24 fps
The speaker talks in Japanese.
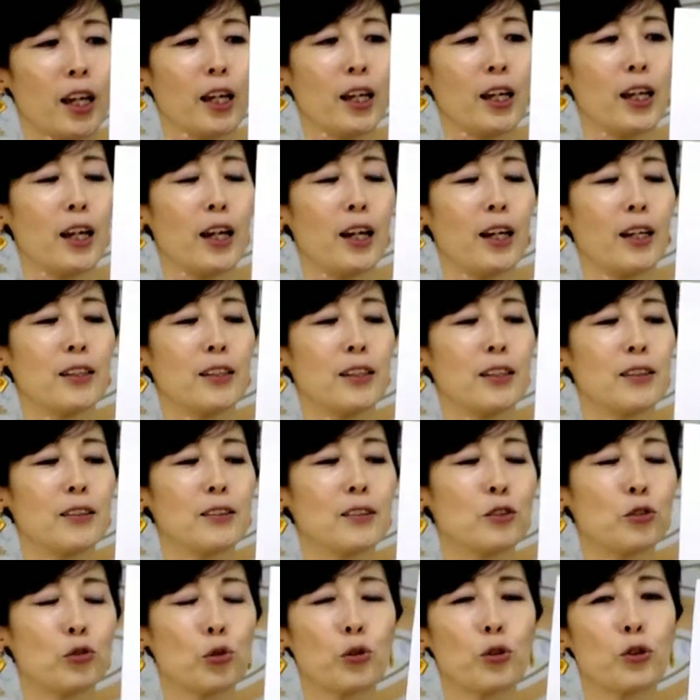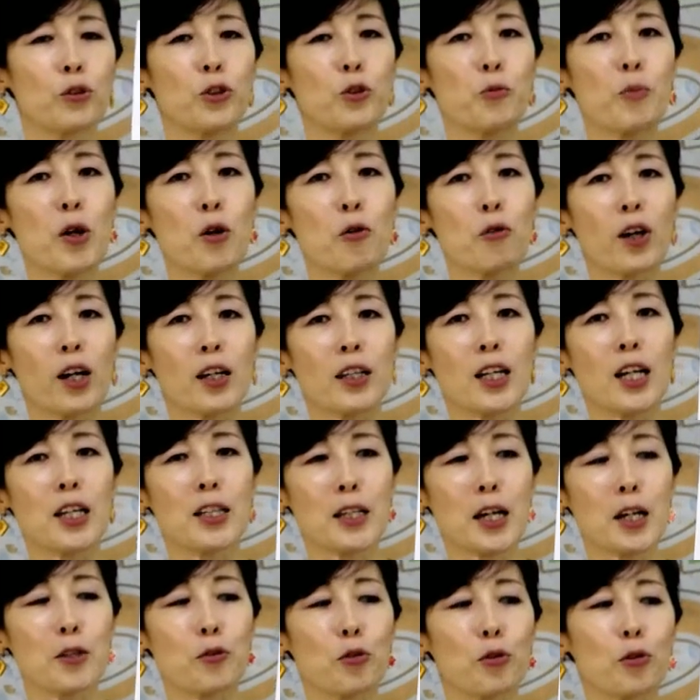えー、そういう夢を叶え
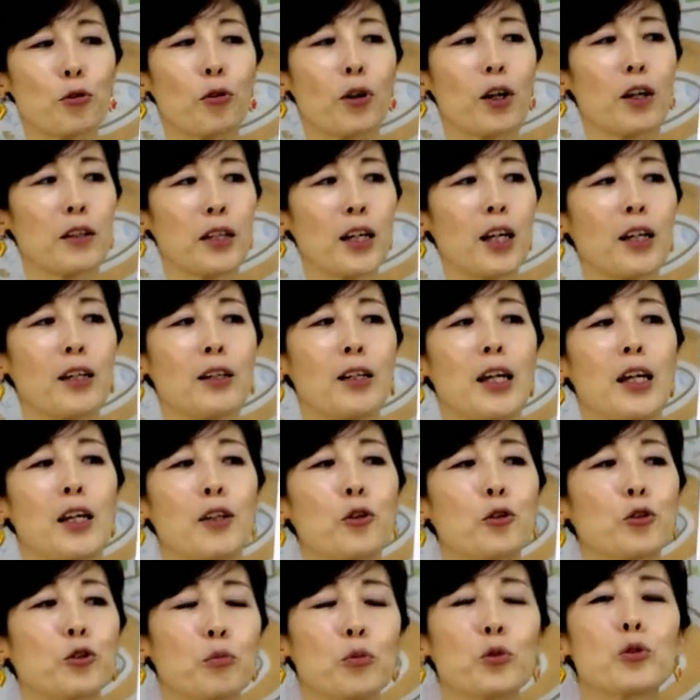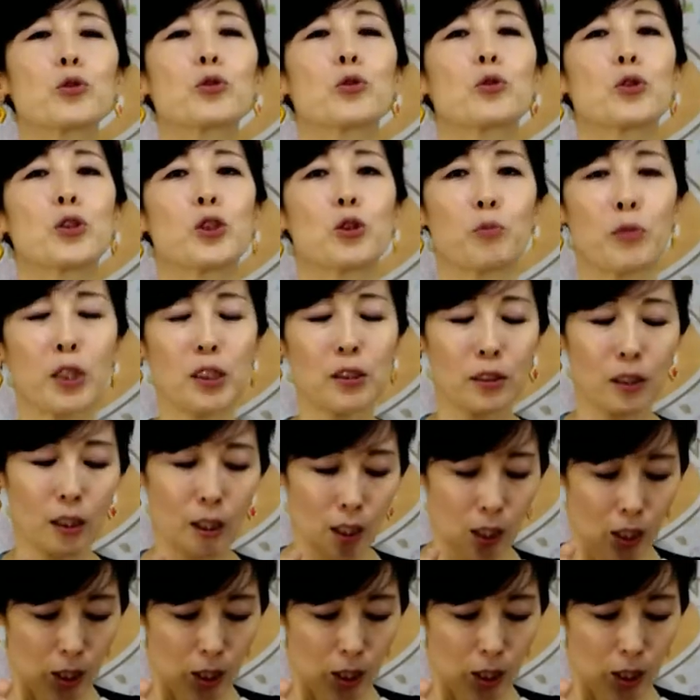たい時とかね、よく妄想します。